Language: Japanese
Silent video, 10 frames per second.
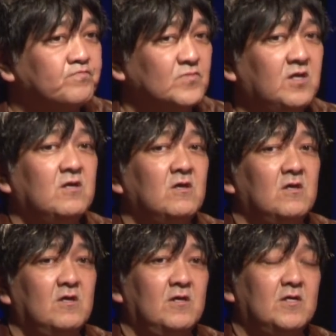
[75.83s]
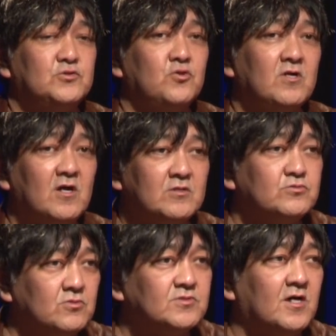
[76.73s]
で、それがある
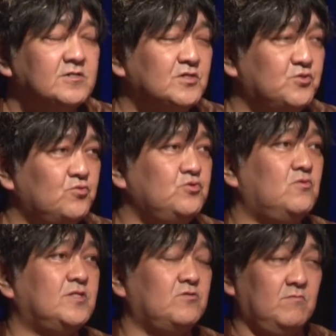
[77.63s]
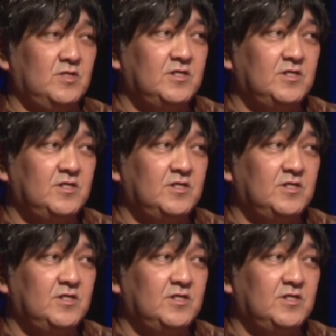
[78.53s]
と大体その人は例えば